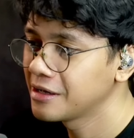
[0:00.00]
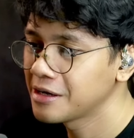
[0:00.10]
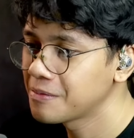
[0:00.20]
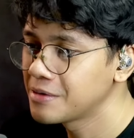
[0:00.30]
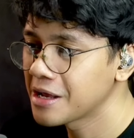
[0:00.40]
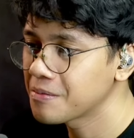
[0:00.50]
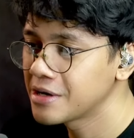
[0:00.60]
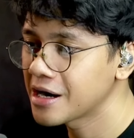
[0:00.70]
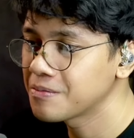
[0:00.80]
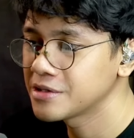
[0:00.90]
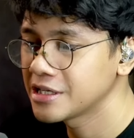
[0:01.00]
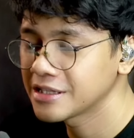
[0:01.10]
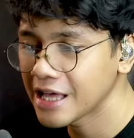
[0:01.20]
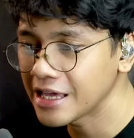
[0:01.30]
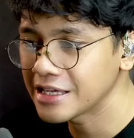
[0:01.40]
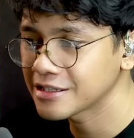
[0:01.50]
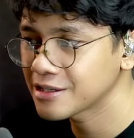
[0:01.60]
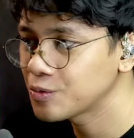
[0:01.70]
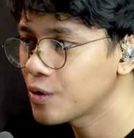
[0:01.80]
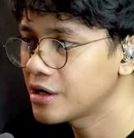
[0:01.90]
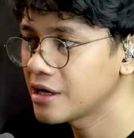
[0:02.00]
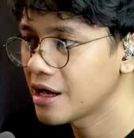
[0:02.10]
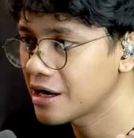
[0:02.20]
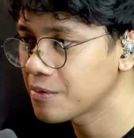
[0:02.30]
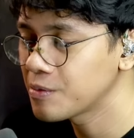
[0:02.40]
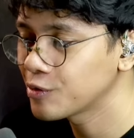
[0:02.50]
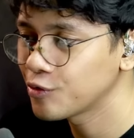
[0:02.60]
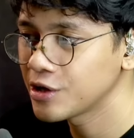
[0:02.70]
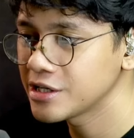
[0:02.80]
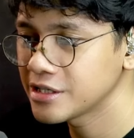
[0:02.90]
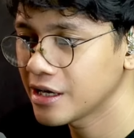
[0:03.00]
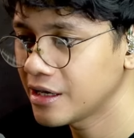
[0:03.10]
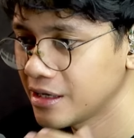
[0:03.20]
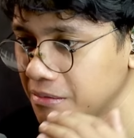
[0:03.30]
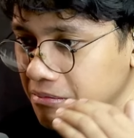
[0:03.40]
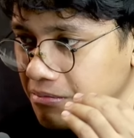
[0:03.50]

uh, benar-benar mencintai kesatuan Republik Indonesia